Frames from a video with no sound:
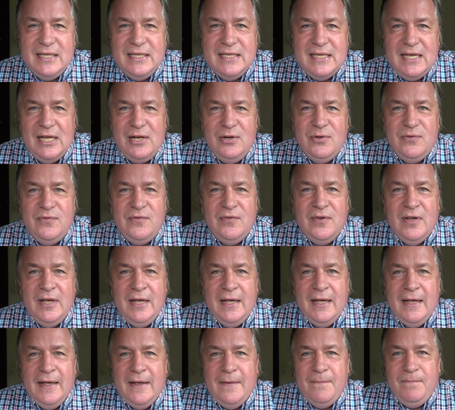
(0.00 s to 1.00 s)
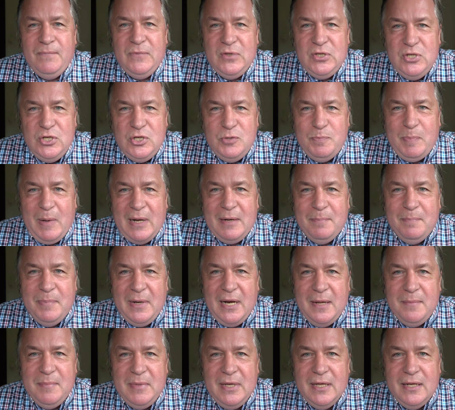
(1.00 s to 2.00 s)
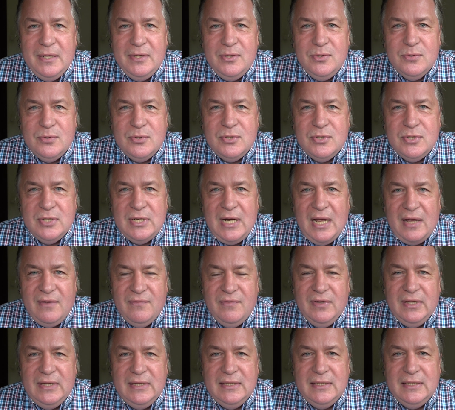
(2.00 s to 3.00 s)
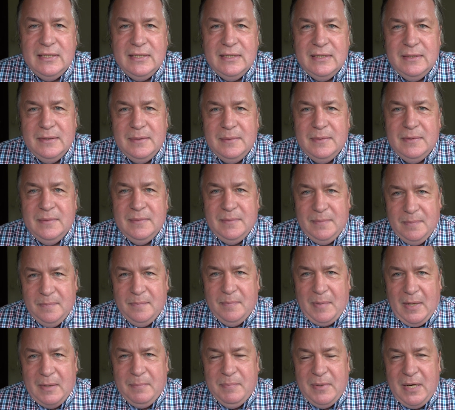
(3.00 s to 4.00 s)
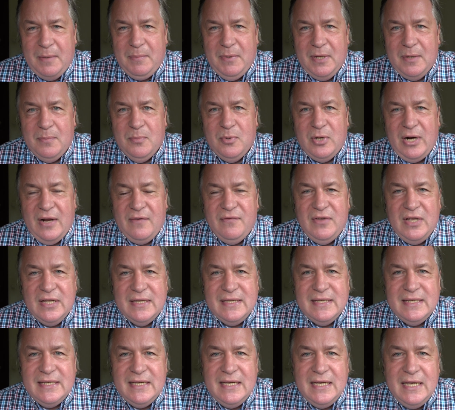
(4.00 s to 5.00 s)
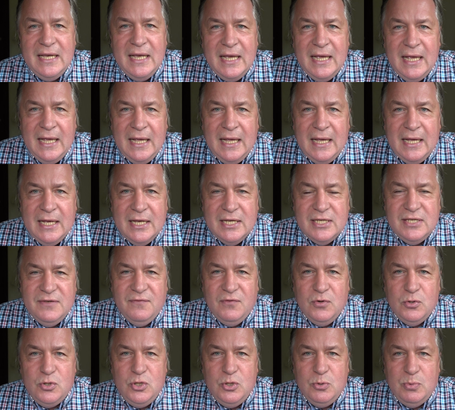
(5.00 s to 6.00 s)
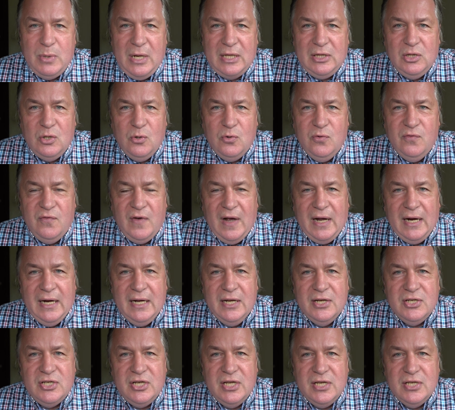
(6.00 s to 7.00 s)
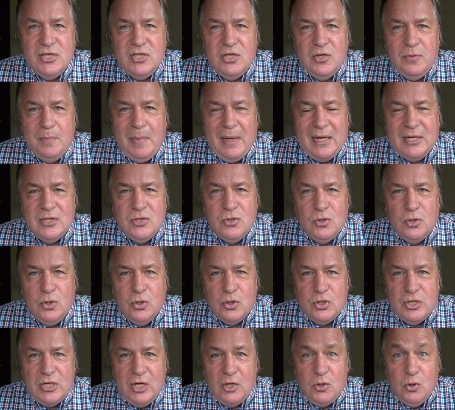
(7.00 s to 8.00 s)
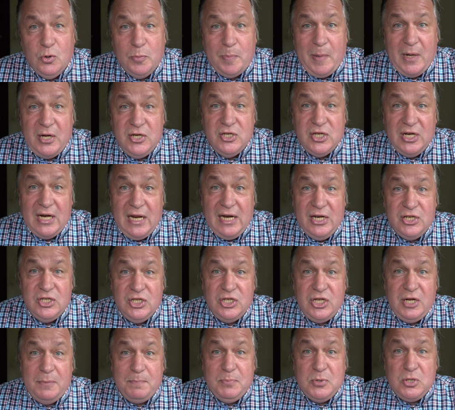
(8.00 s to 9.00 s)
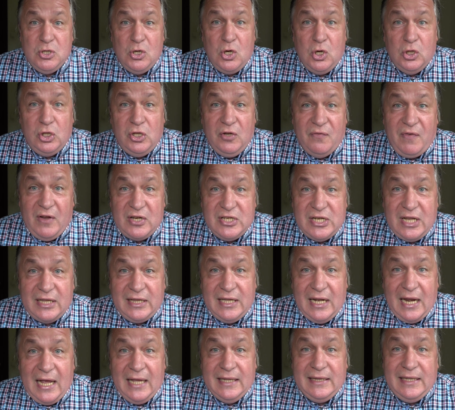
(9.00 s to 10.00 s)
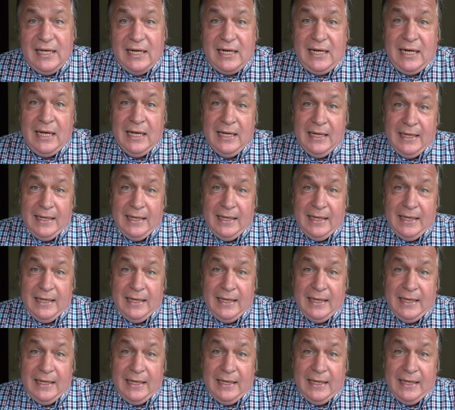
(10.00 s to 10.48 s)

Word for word: celów. Dziś pan premier już nawet, y, pan premier Morawiecki zwrócił na to uwagę, że jest to bardzo groźna grupa i że należy się przygotować na ten atak